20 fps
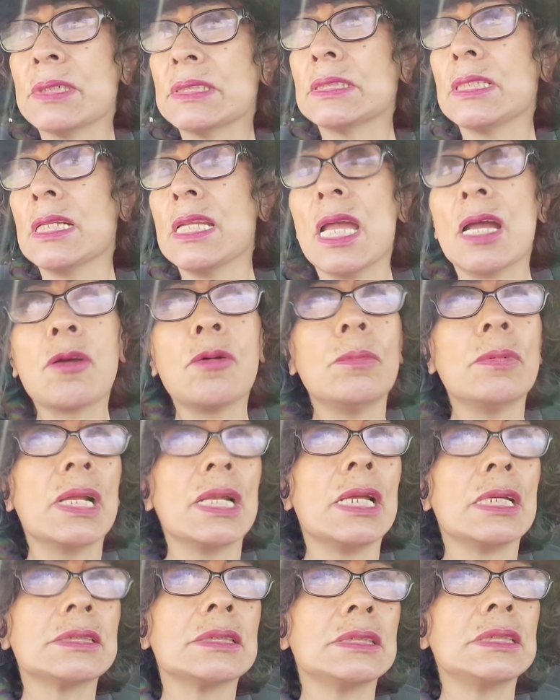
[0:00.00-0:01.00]
pues sería como
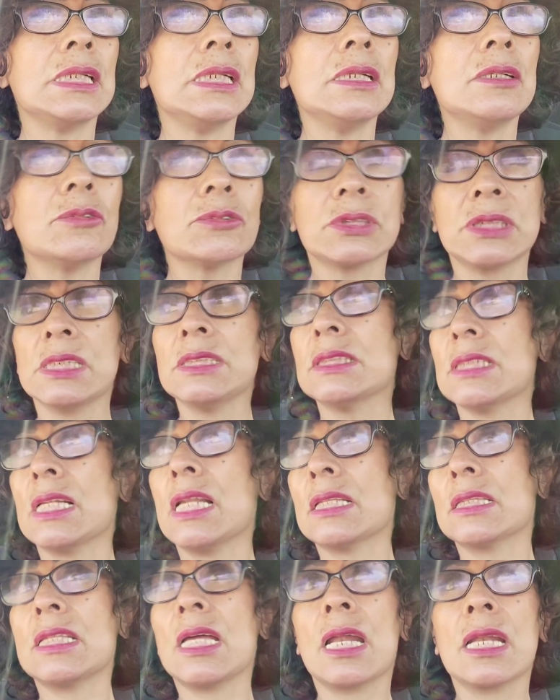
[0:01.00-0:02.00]
a las 5 o 6 de
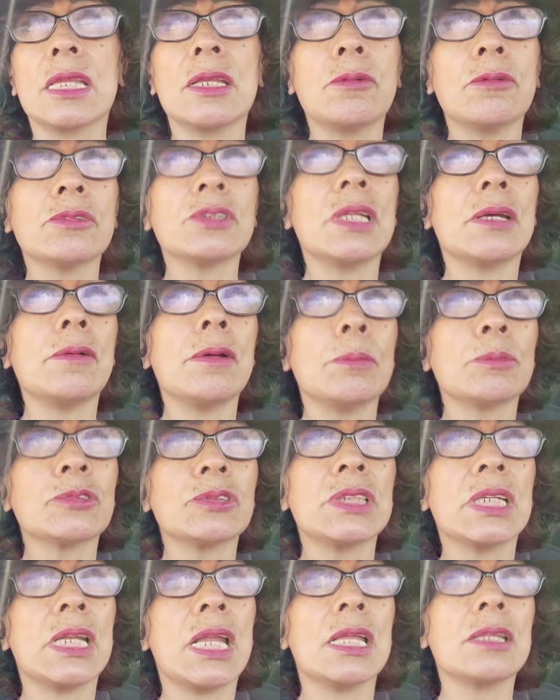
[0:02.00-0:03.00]
la tarde, no
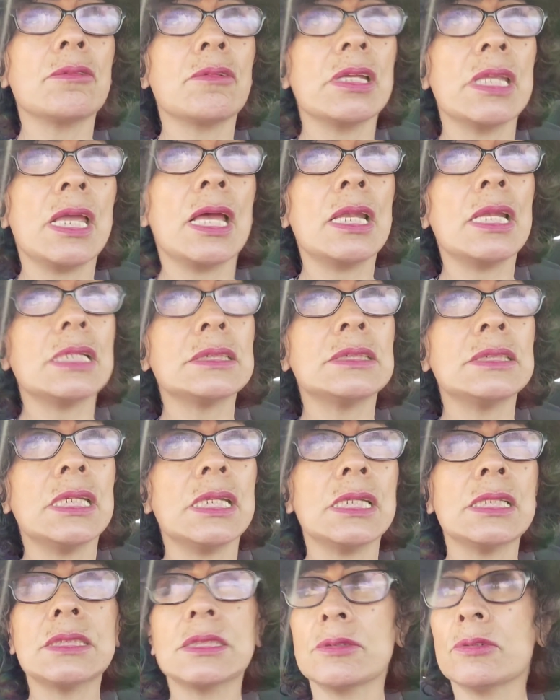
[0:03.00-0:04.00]
andábamos cenando allá a las
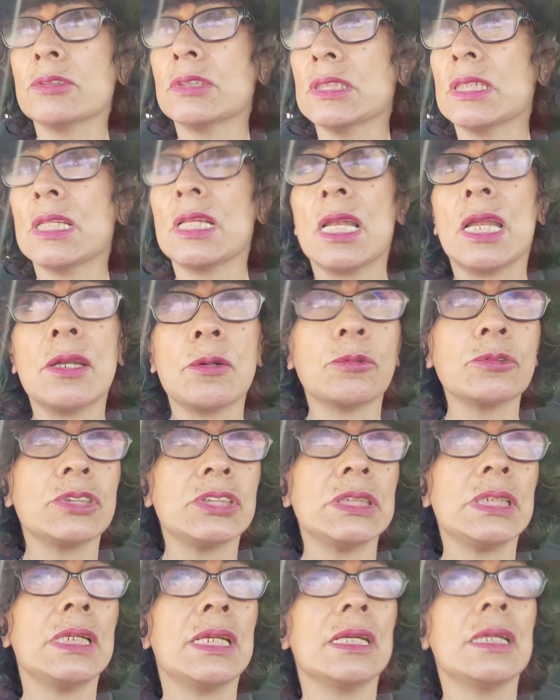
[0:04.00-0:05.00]
10, 11 de la
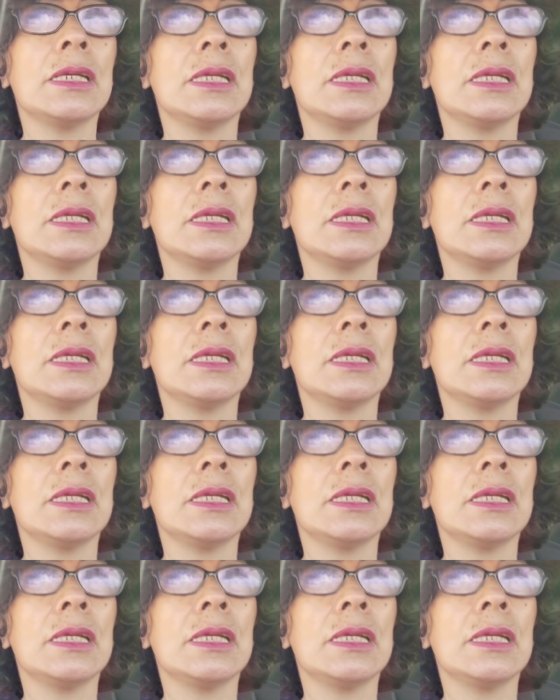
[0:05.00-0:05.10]
noche.